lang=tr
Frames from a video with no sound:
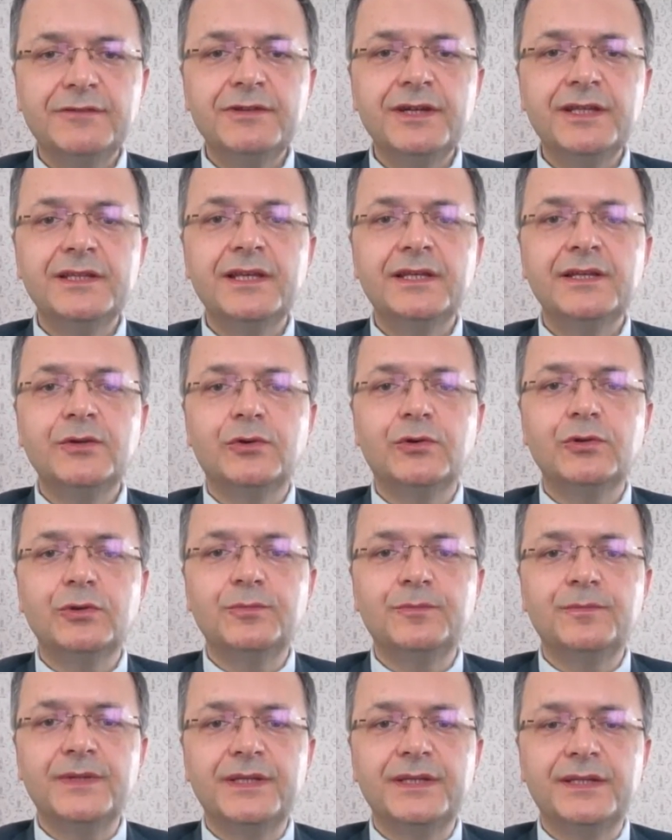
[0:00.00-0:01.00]
çevrede ne
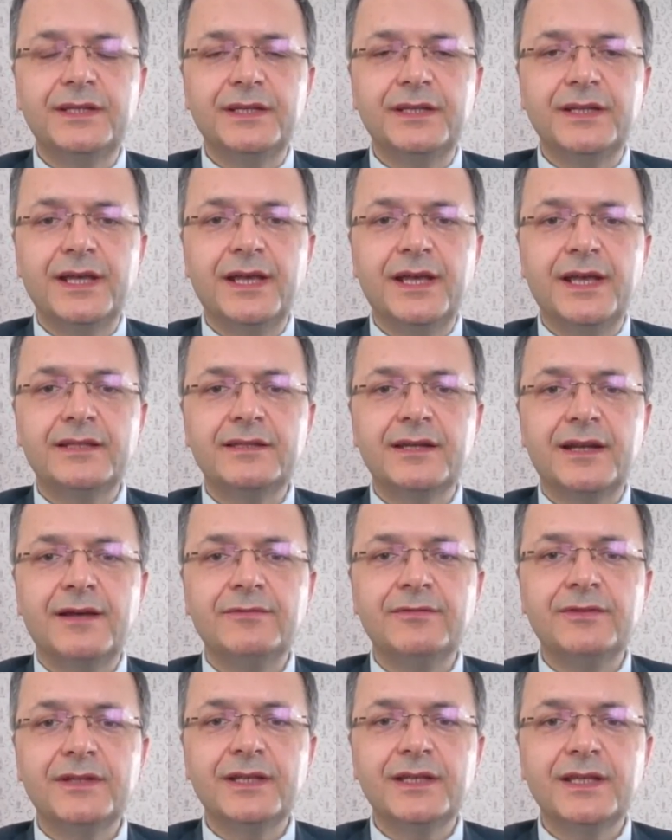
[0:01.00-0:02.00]
olup bittiğine,
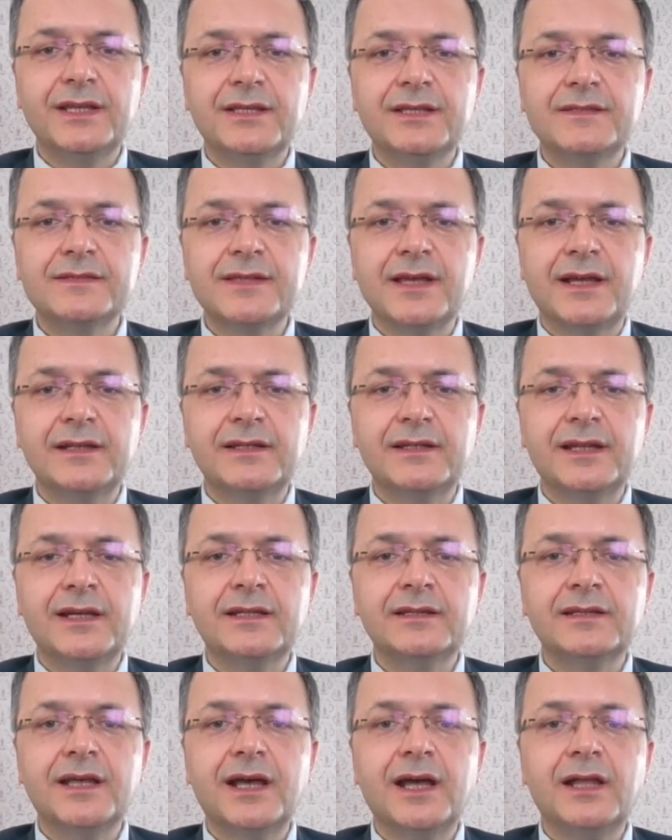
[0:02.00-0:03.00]
etrafındaki
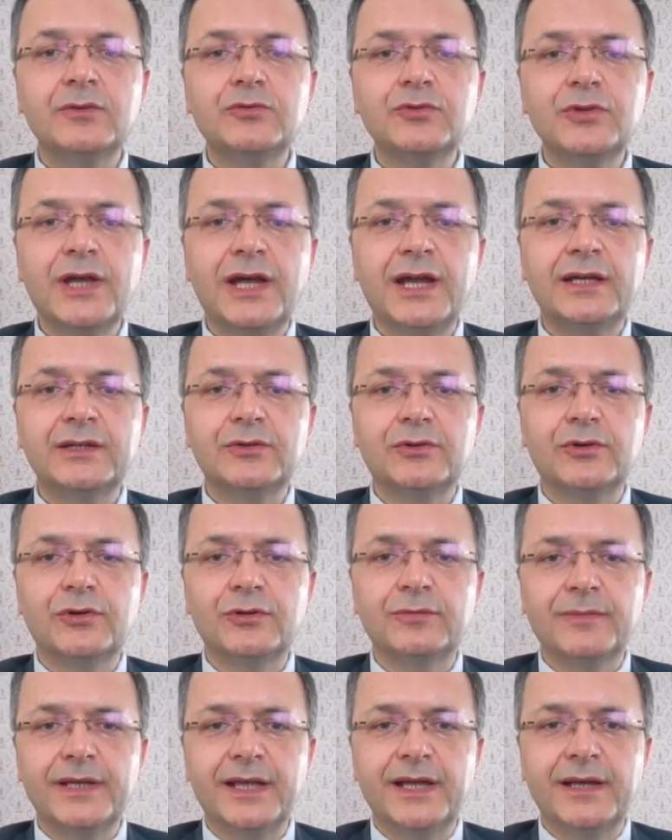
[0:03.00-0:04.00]
insanlara daha duyarlı
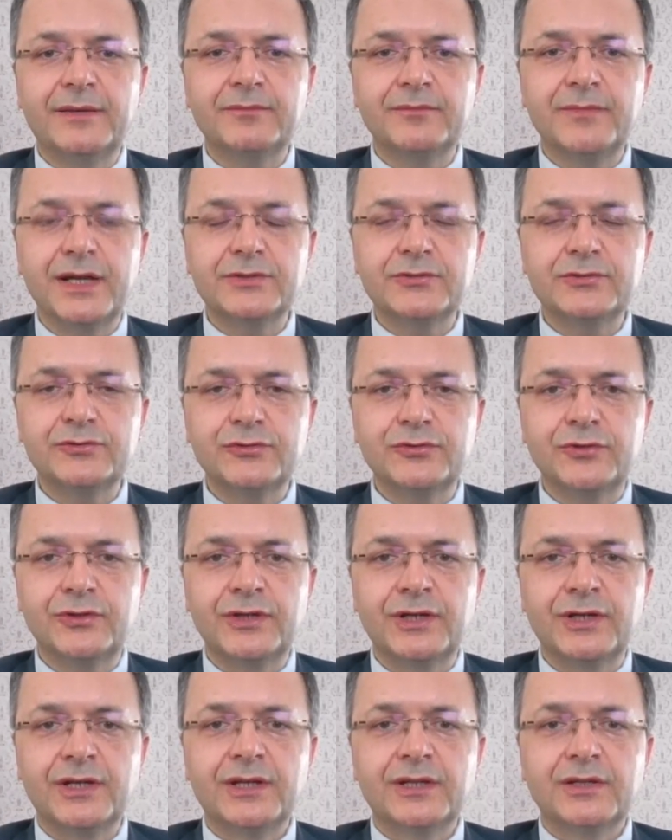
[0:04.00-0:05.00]
olmaya
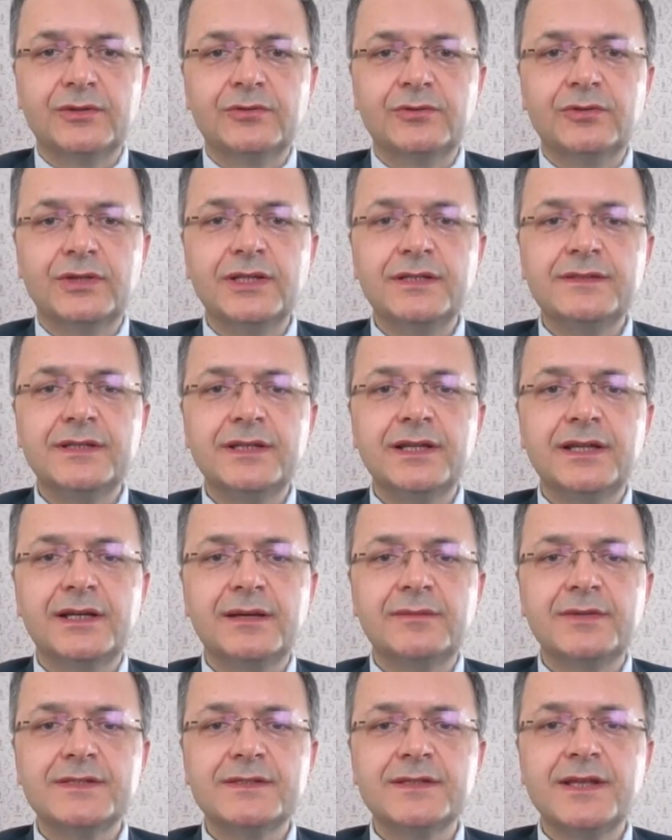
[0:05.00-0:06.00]
başlıyor.
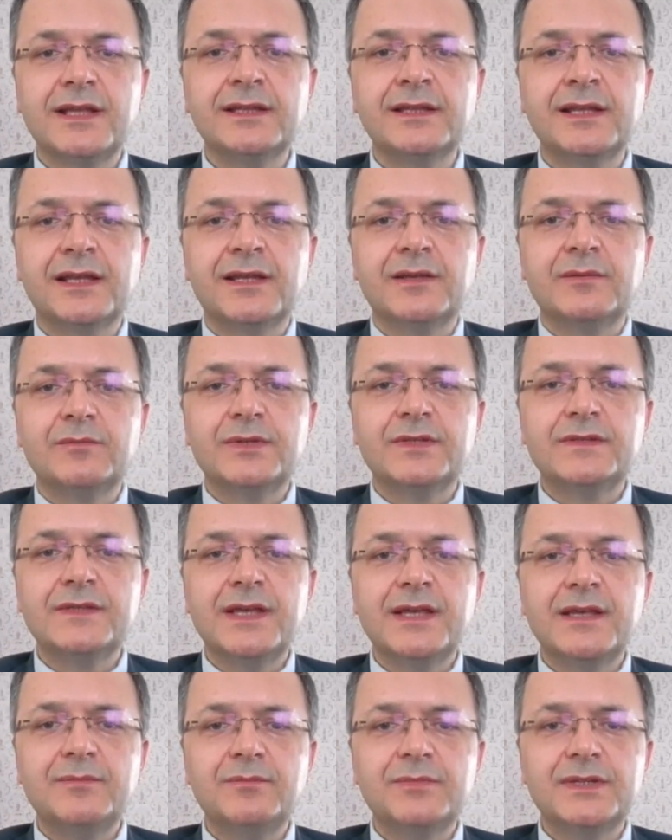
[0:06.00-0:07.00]
Dolayısıyla Ramazan
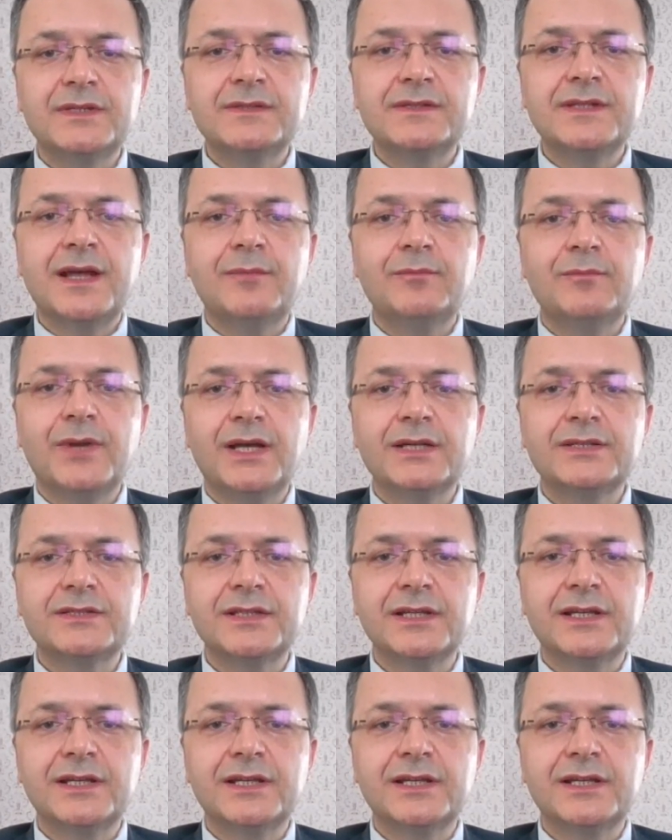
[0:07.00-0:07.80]
bize bizden